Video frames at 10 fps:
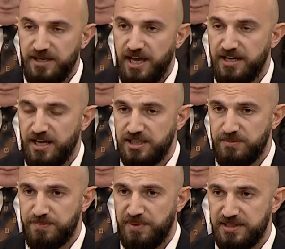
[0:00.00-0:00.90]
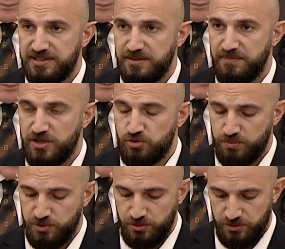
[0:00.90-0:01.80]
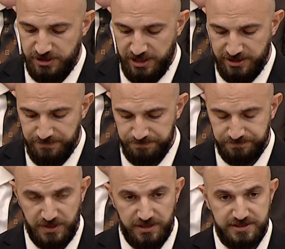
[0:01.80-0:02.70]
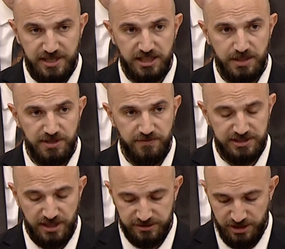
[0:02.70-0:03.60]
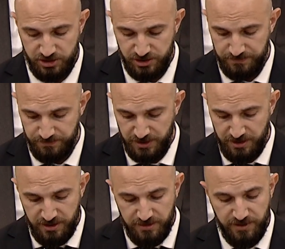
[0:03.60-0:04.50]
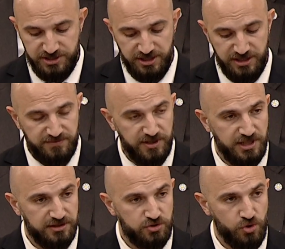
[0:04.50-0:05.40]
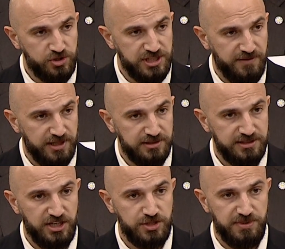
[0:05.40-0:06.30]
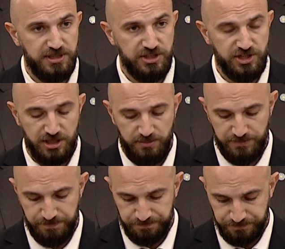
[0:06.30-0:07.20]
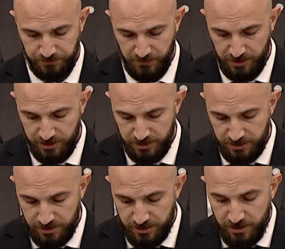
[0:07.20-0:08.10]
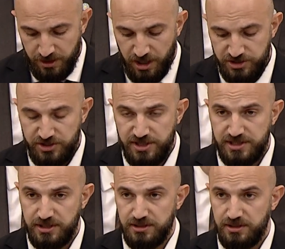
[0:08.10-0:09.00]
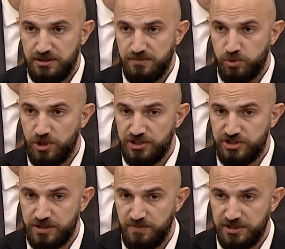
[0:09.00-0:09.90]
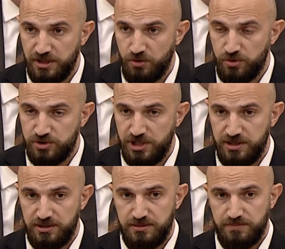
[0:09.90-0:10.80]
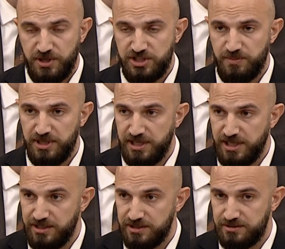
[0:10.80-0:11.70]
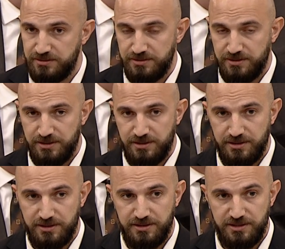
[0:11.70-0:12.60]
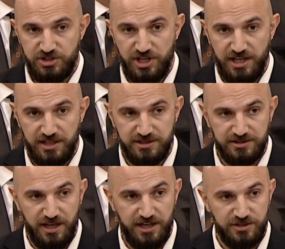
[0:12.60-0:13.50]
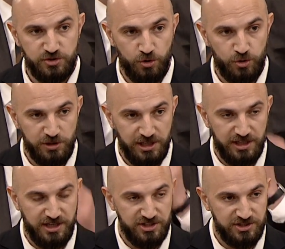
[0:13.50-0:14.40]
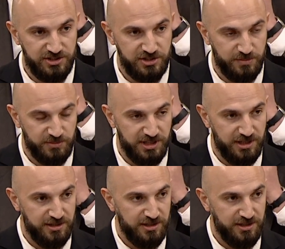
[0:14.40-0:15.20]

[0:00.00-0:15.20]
herhangi bir partinin mensubu değilim. Sade bir vatandaş ve cennet vatanını çok seven genç bir iş adamıyım. Açıkçası e, buraya çıkmadan önce başıma ne gelir, e, iş hayatında hangi zorluklarla karşılaşırım diye